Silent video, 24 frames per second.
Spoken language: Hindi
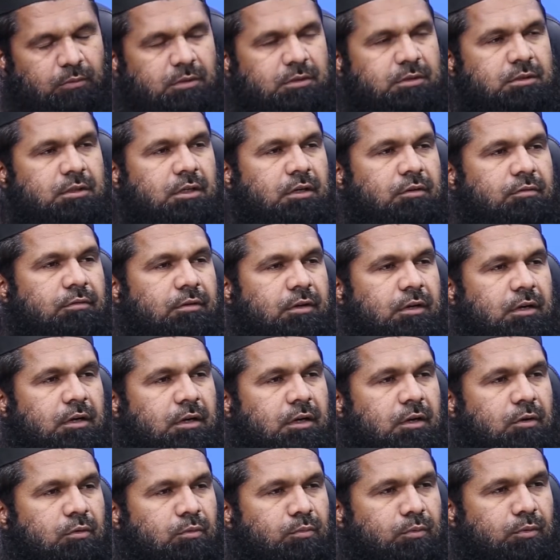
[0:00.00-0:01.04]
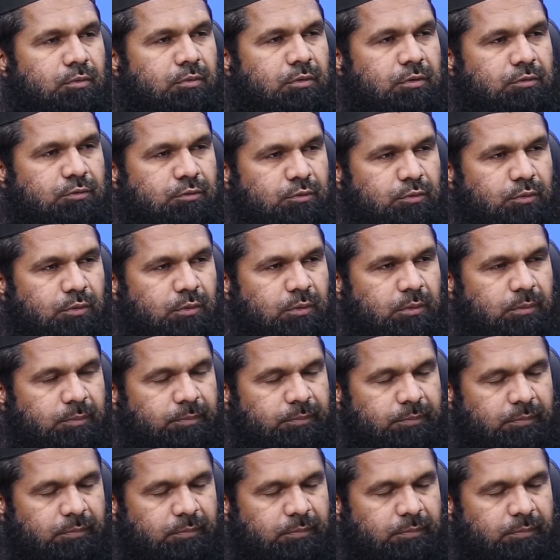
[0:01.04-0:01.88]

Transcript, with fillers: वस्तफ़रमरसूल